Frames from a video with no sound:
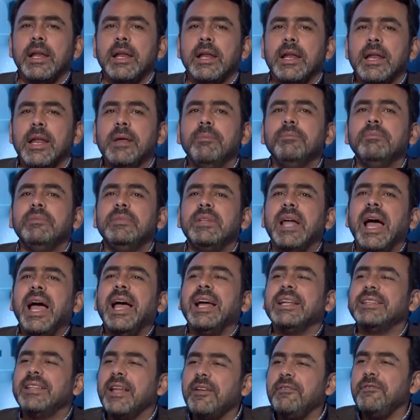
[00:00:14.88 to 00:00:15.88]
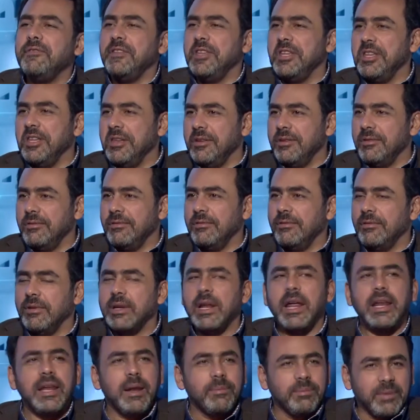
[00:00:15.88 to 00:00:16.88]
لم تحتفي
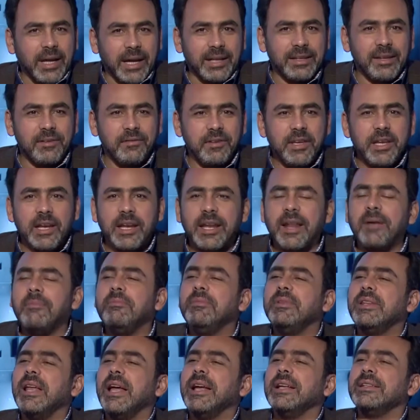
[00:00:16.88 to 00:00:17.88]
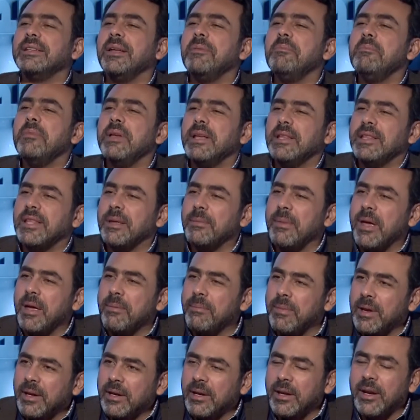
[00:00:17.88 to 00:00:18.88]
لا لم تحتفي لم تهتم
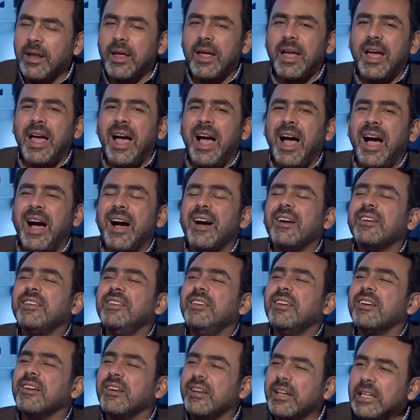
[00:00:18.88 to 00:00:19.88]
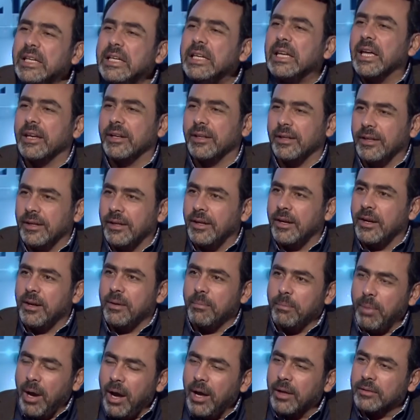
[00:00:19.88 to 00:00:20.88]
اهتماما حقيقيا
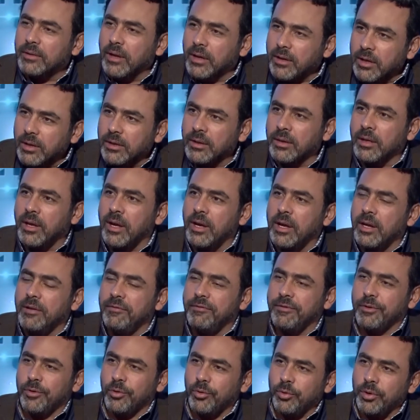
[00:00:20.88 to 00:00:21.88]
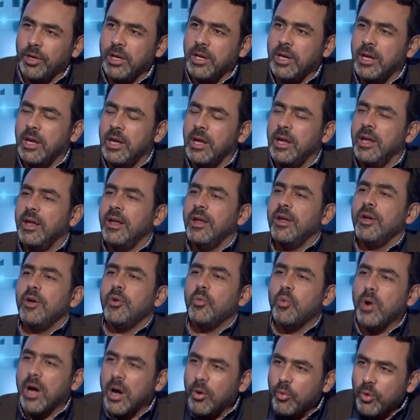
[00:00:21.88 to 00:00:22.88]
بحضارتنا الفرعونية
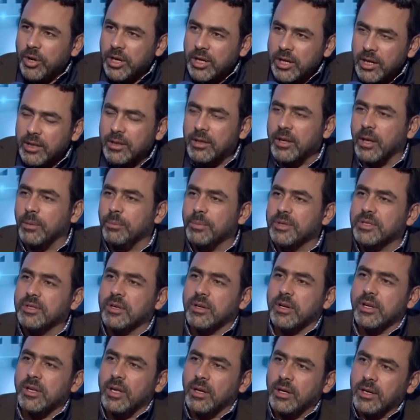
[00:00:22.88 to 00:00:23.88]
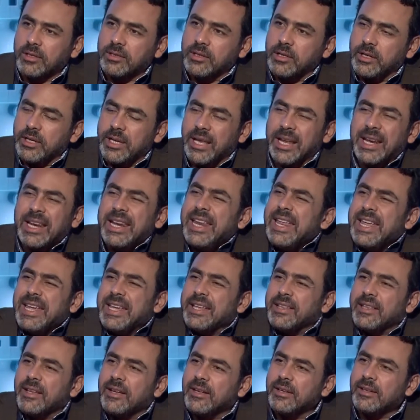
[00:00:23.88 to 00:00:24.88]
وهويتنا المصرية الأصلية ليه كده؟